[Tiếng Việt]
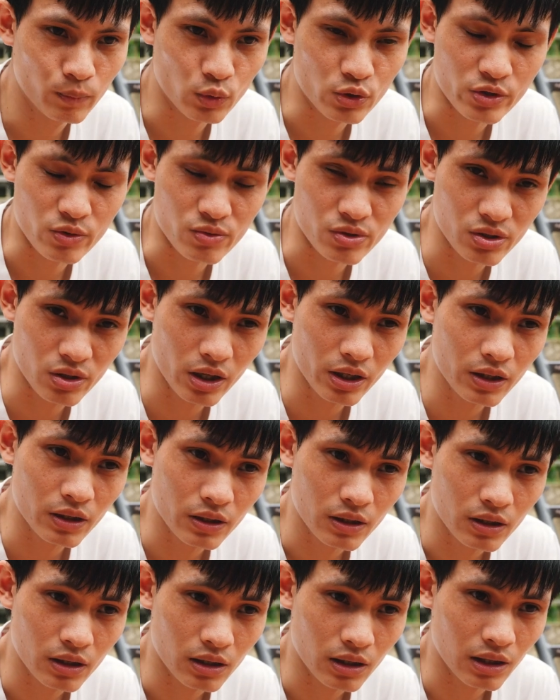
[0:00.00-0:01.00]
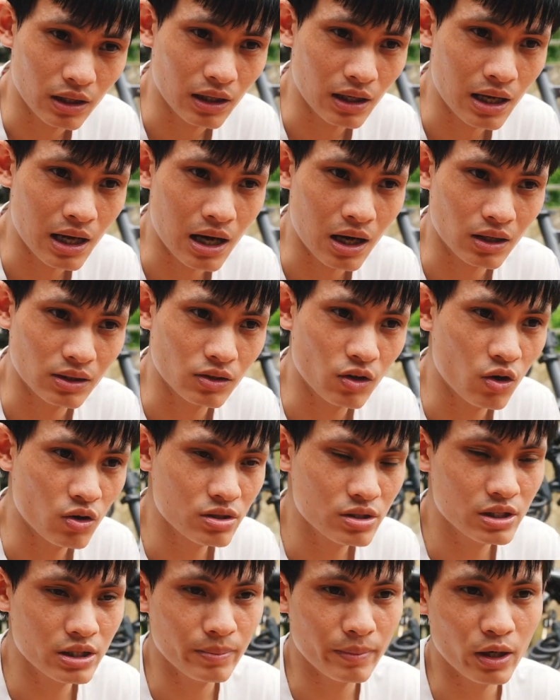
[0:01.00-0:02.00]
một triệu rưỡi là
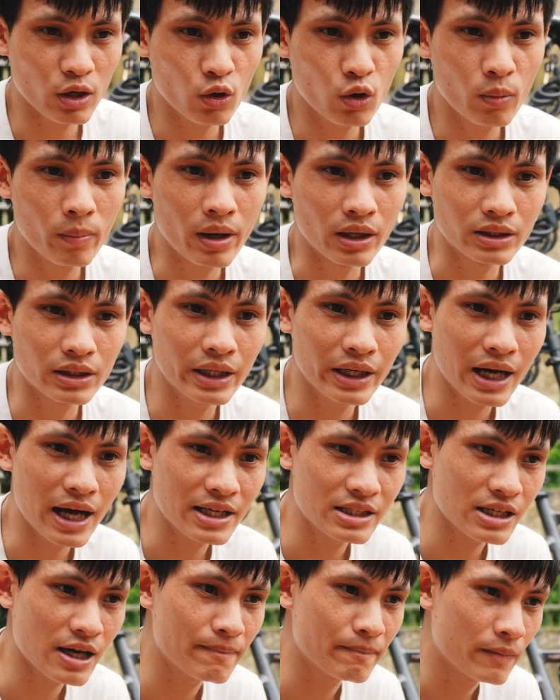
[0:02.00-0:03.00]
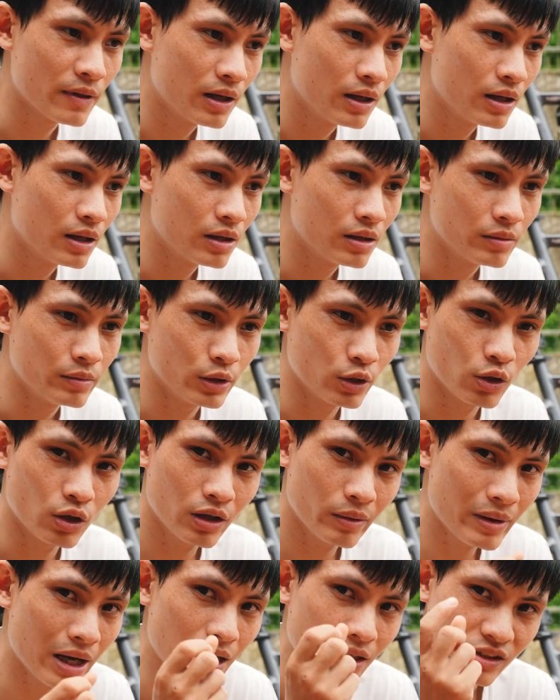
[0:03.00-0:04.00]
con Shimano MT200 mình nói
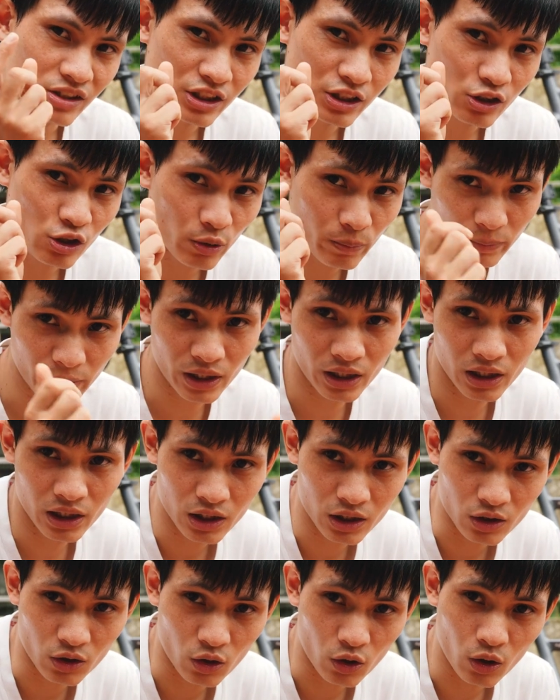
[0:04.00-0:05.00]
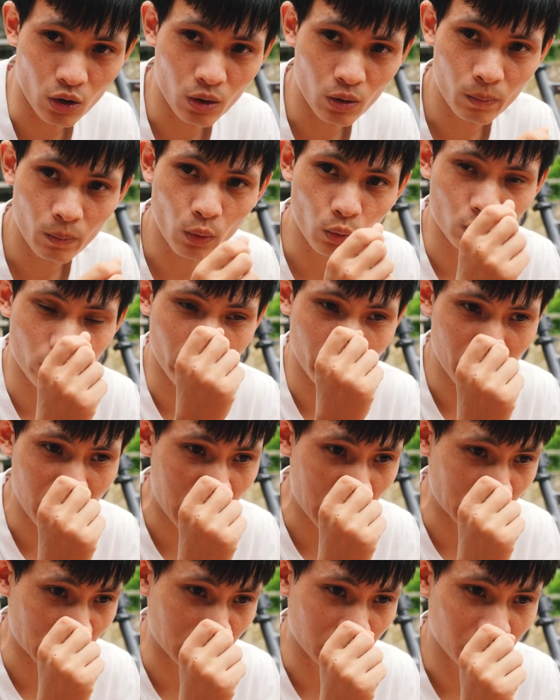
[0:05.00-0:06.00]
các bạn ở trên Shopee ấy, nó có một cái
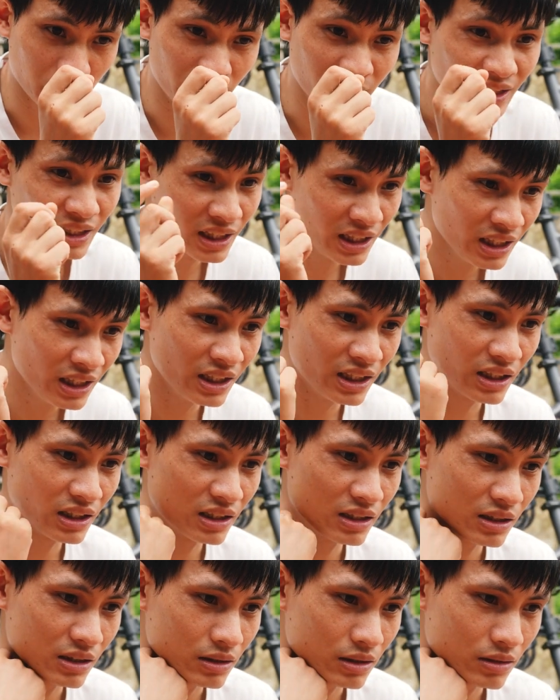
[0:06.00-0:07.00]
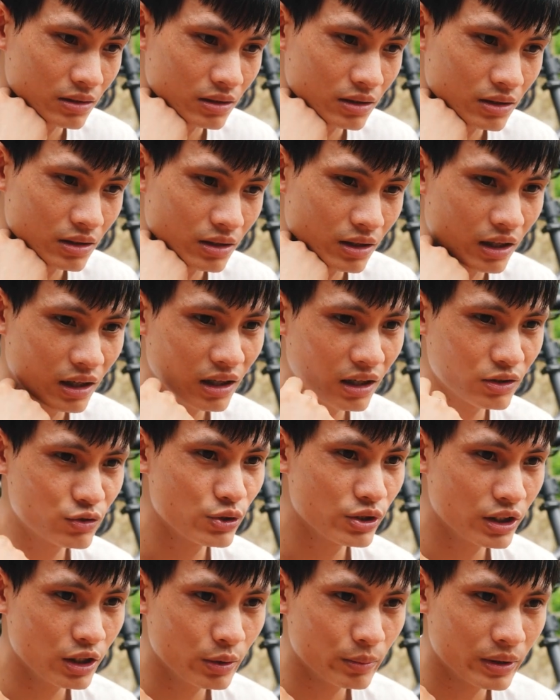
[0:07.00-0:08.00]
bản mình nghi đấy là
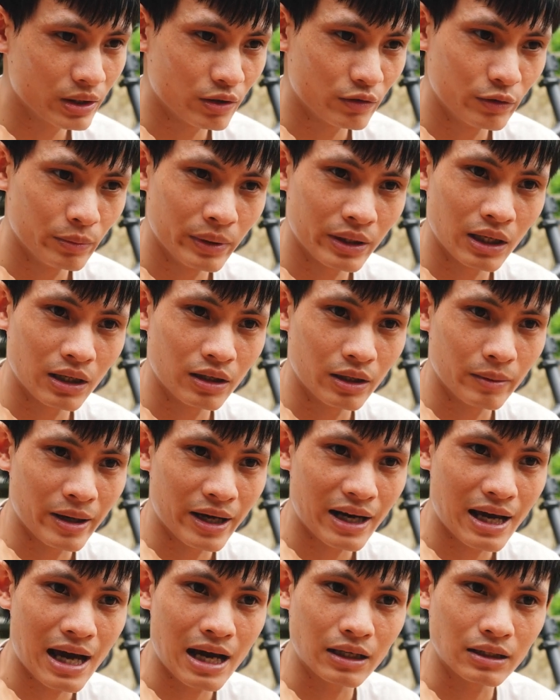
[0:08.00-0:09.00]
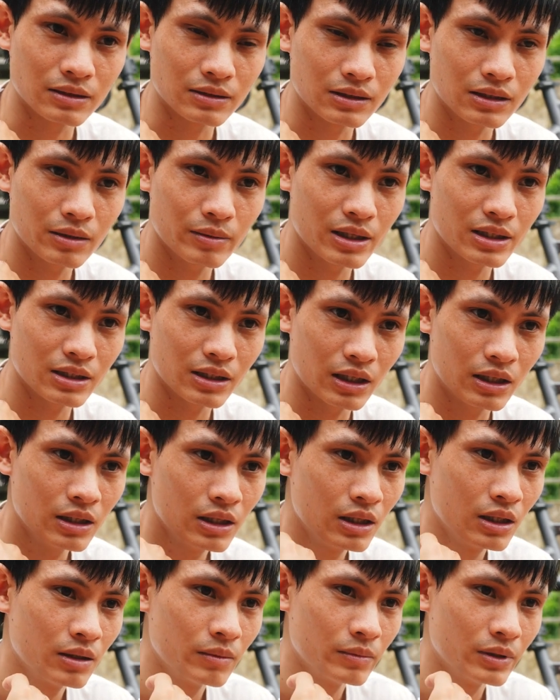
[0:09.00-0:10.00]
suy nghĩ của mình bởi vì mình là người bán hàng các bạn thấy đấy
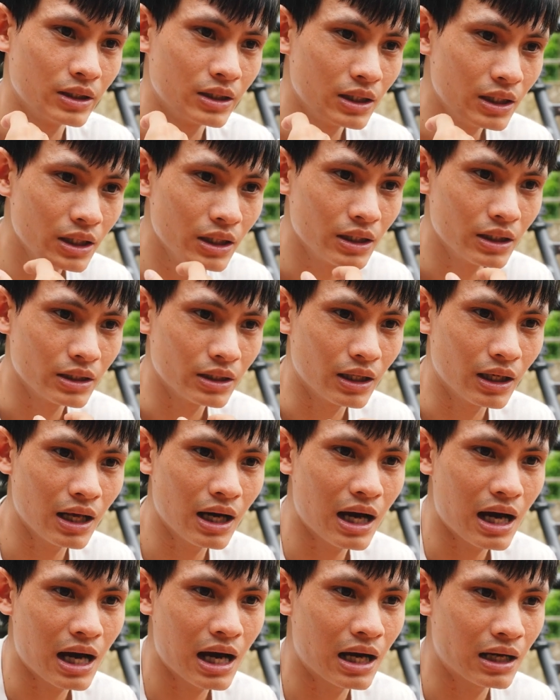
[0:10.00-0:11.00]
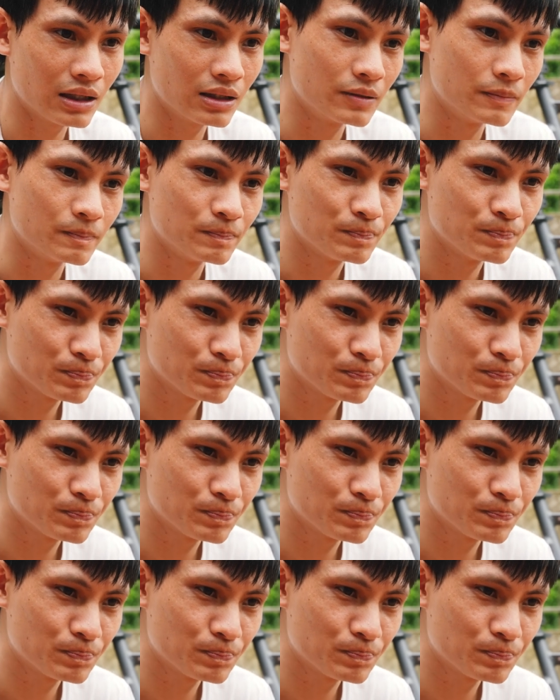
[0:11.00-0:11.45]
mình nghi đấy là hàng